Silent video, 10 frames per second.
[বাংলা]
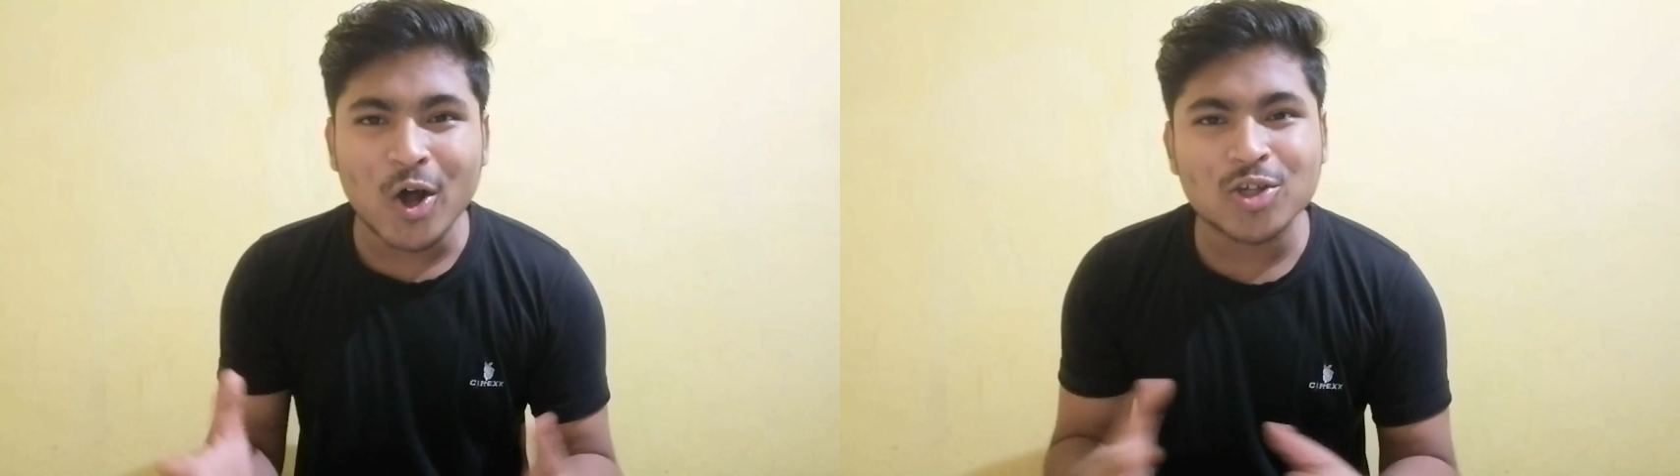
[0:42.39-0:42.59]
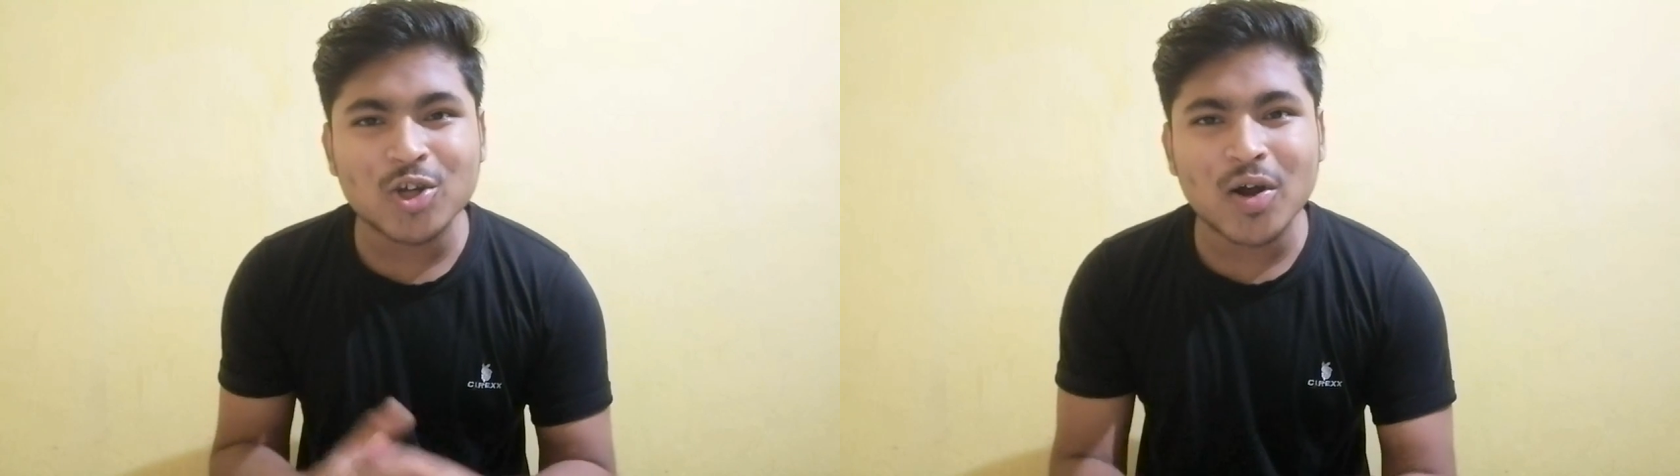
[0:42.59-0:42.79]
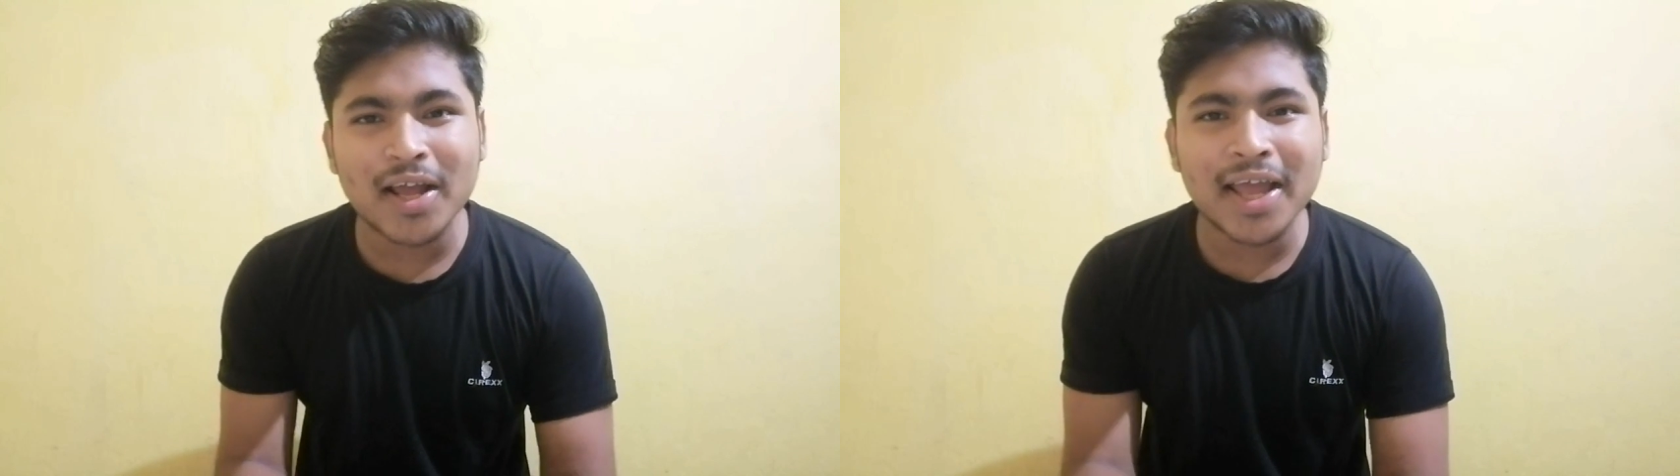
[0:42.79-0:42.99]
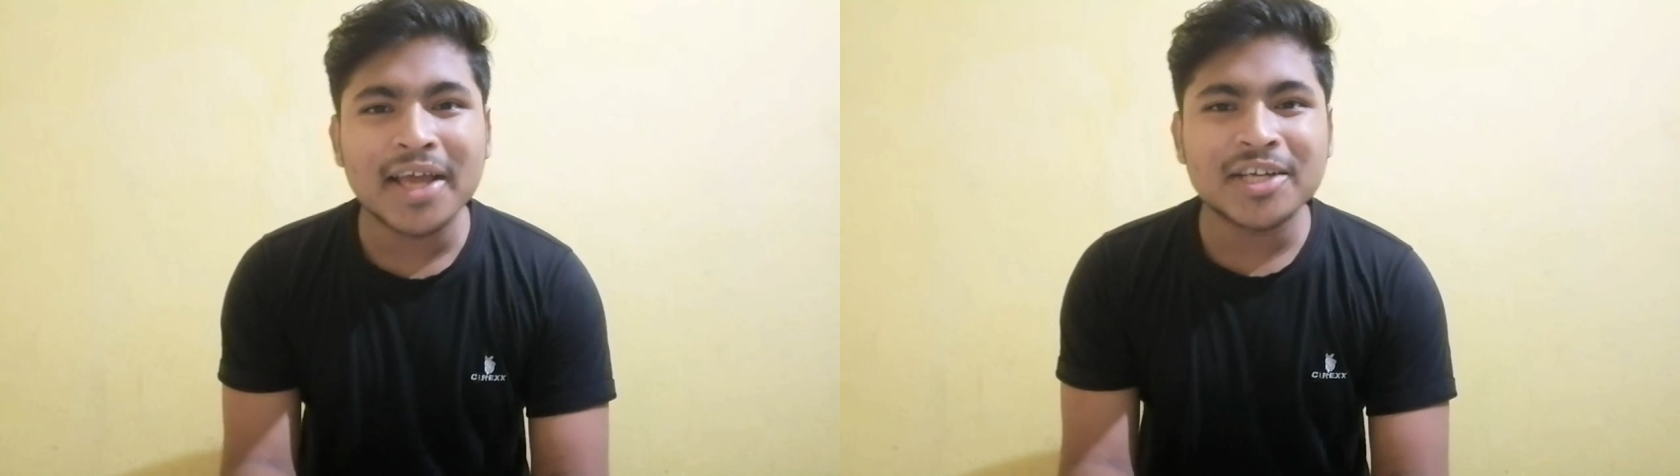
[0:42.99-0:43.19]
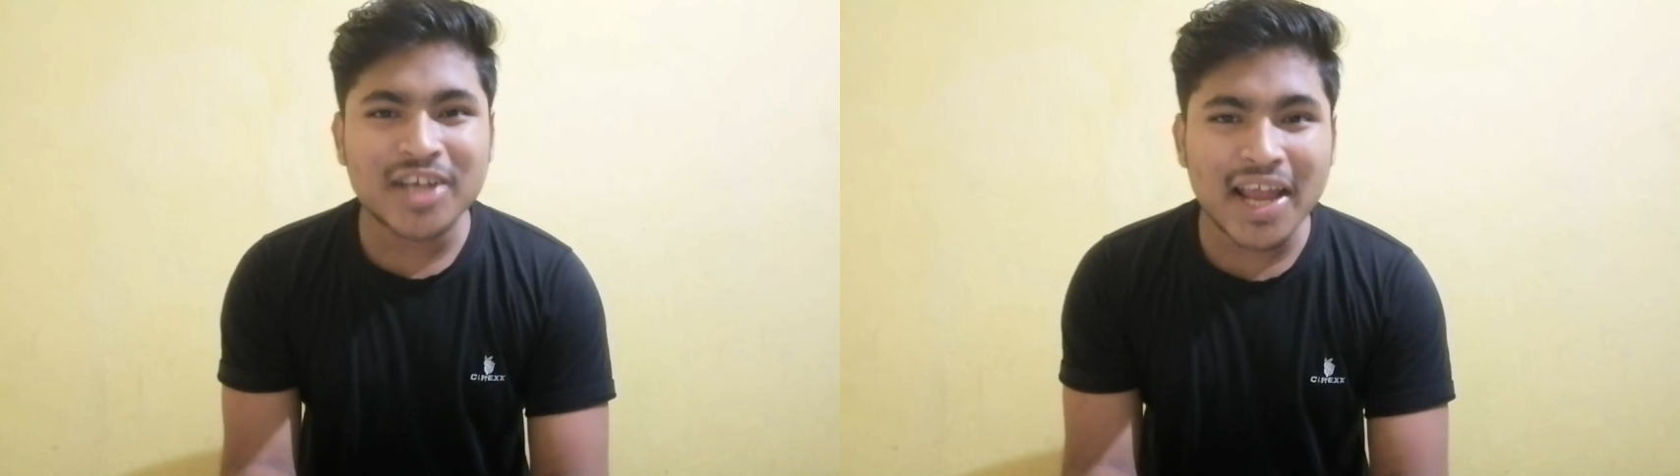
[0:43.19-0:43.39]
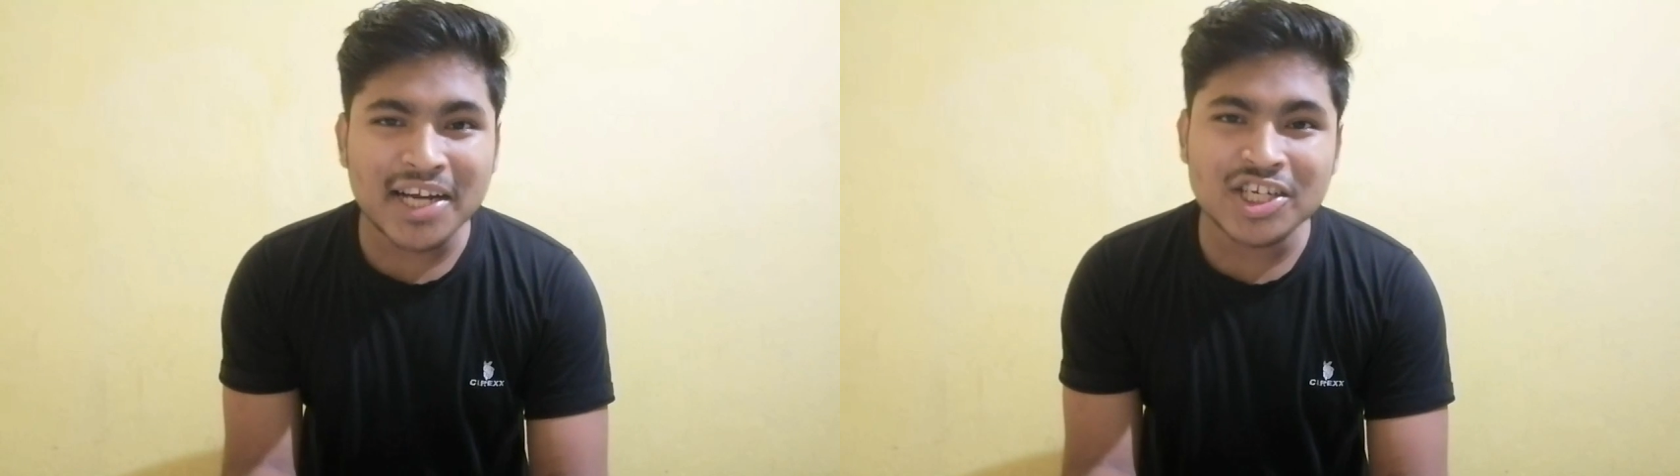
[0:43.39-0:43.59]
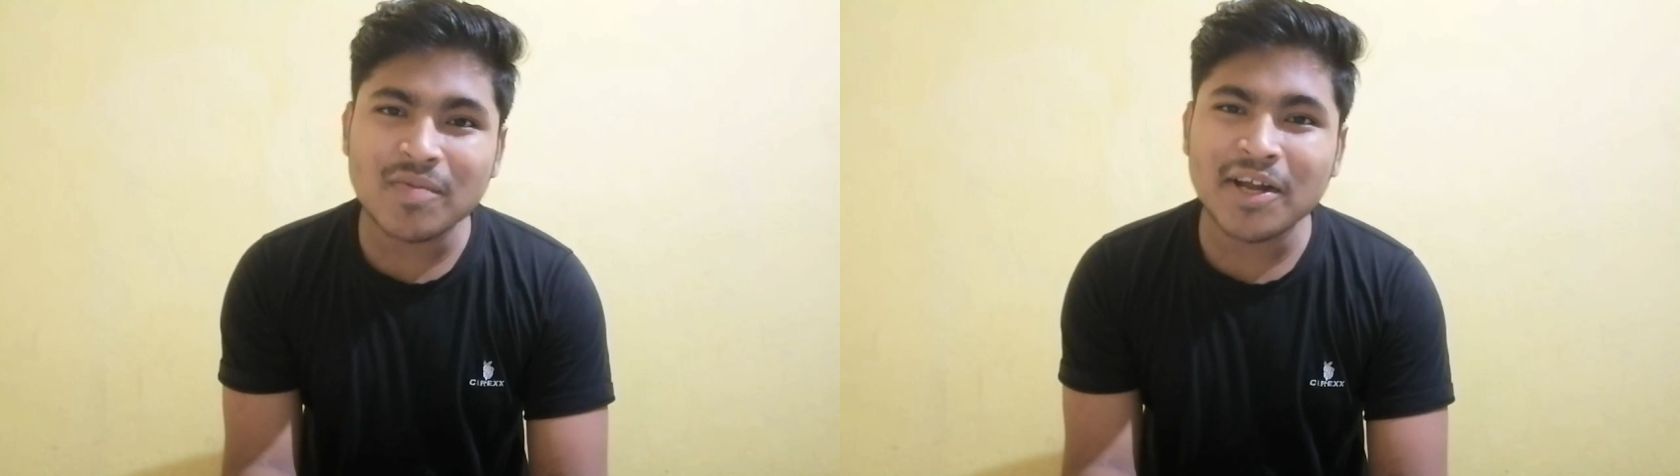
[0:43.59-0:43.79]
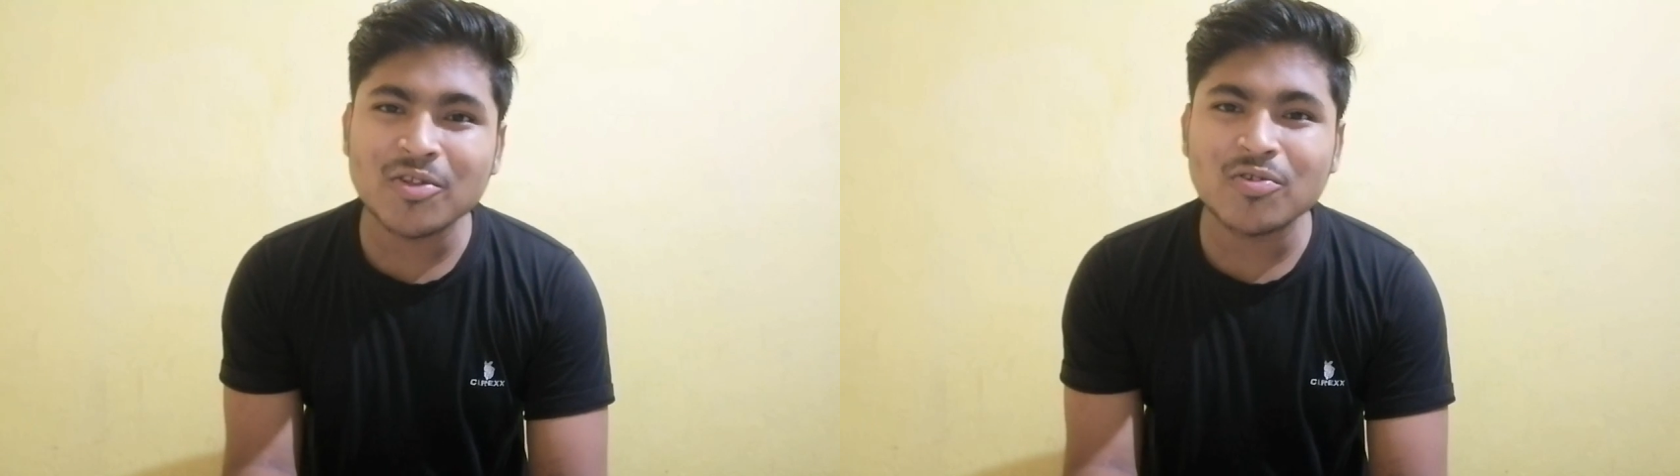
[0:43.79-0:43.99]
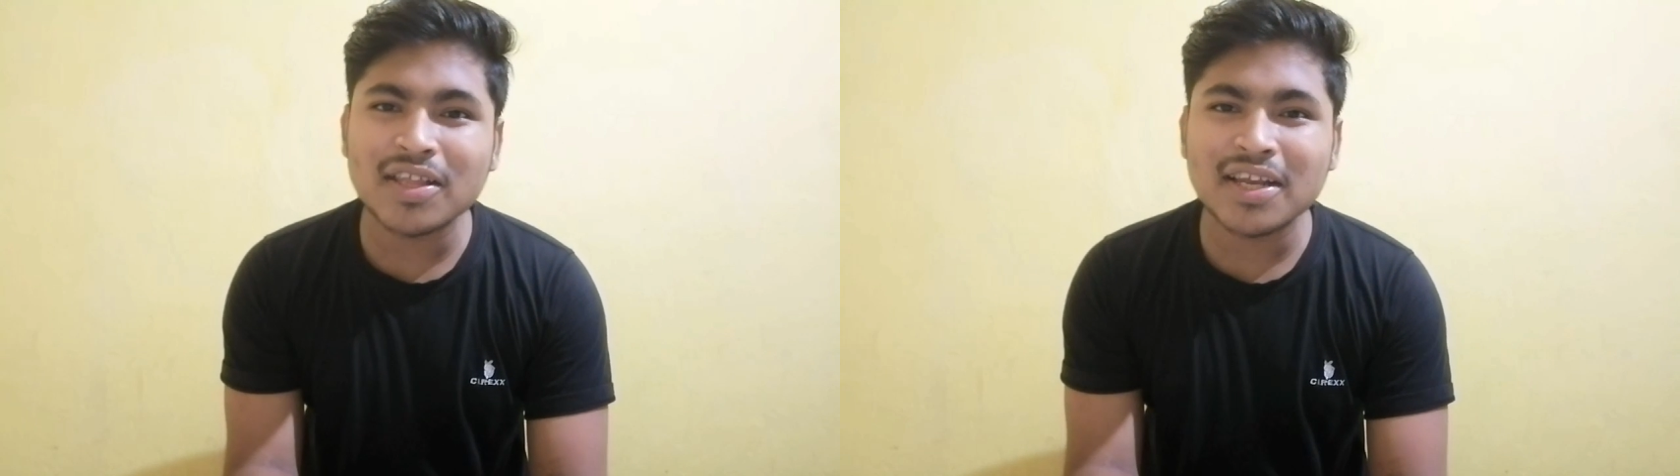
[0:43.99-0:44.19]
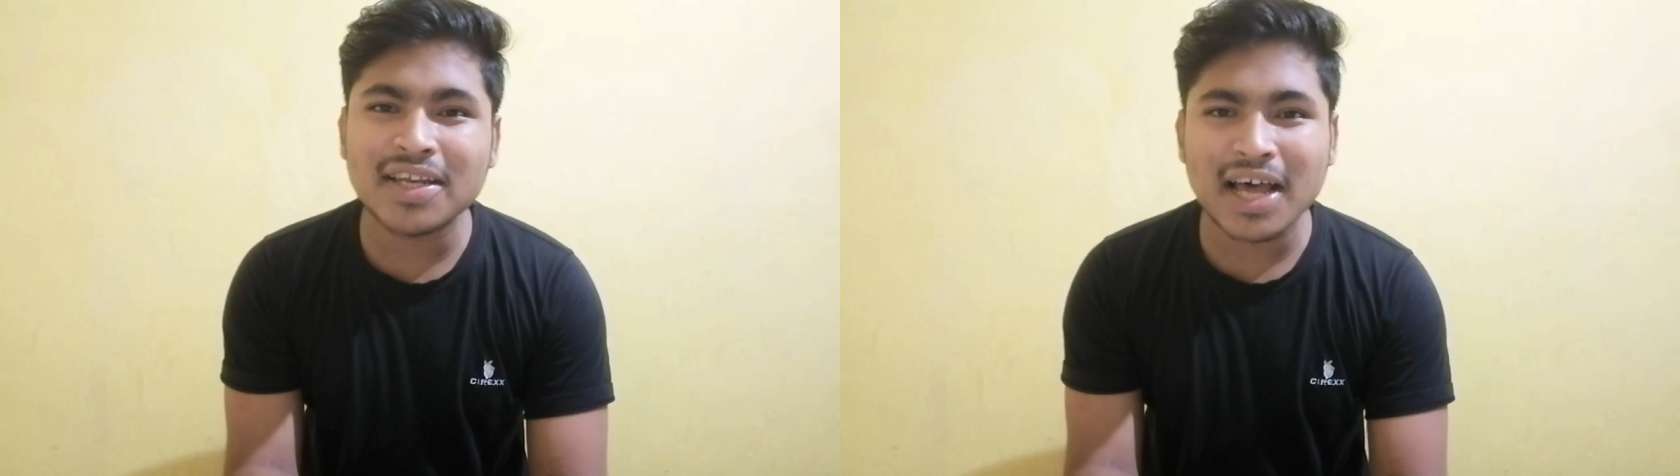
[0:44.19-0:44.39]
লঞ্চ করে সেই হিসাবে কিন্তু তাদের